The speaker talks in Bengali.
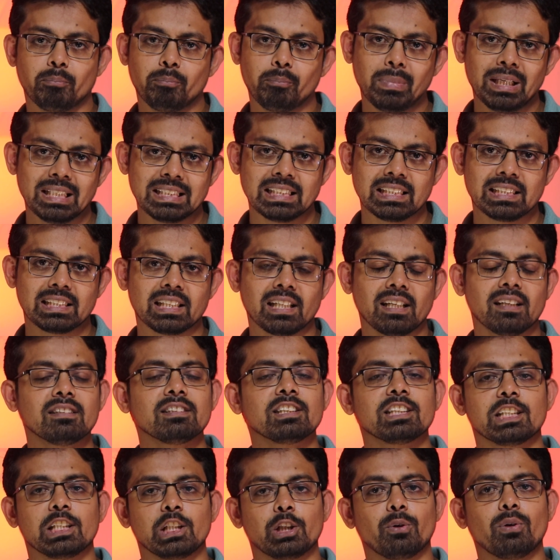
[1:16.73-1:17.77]
বিজি ছিলেন
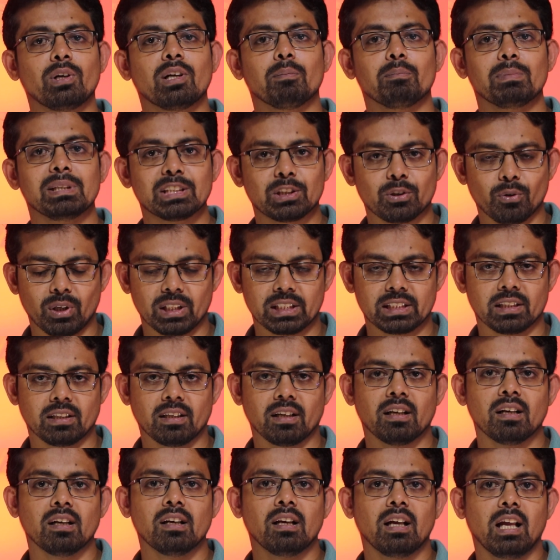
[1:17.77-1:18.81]
শিডিউলটা মিস করেছেন
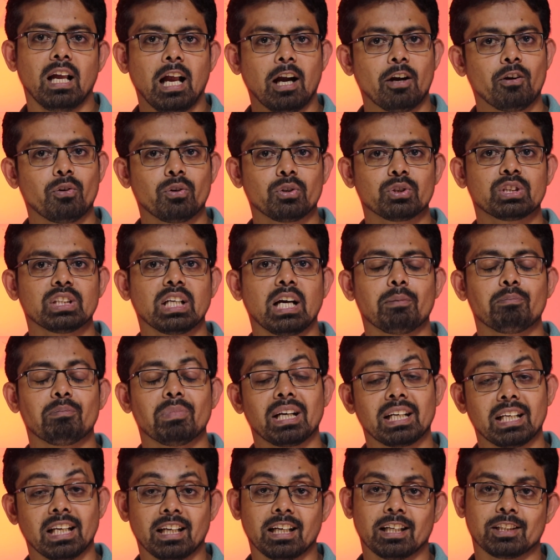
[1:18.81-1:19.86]
এখন হচ্ছে
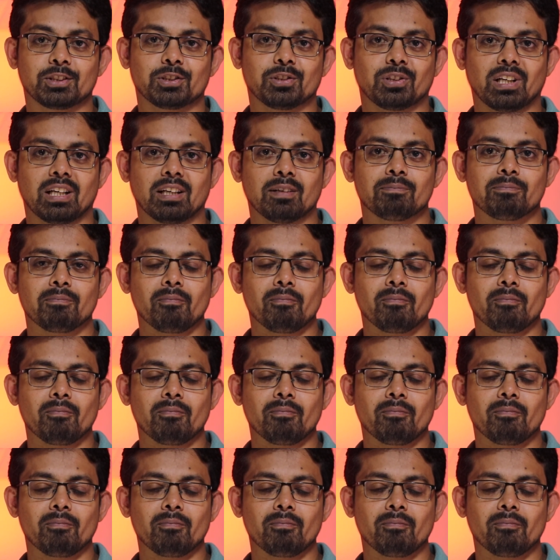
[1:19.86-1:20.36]
আপনার কি কাজ করা